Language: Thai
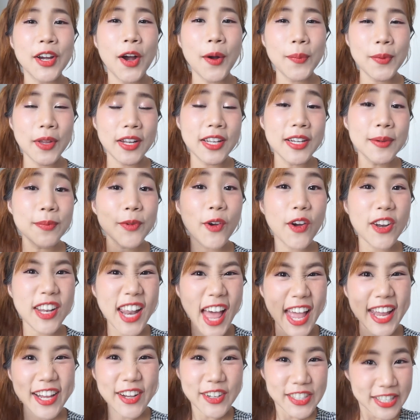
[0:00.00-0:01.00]
ชอบอย่าลืมกดไล
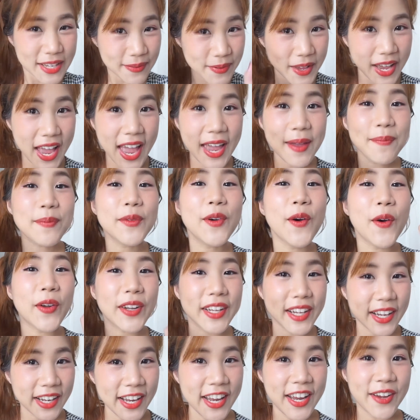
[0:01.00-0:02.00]
ค์กดซับสไครต์กด
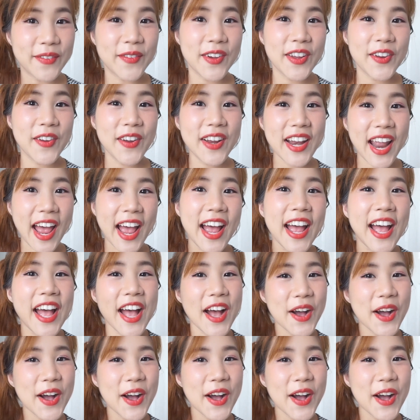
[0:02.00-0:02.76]
กระดิ่งไว้ด้วยนะ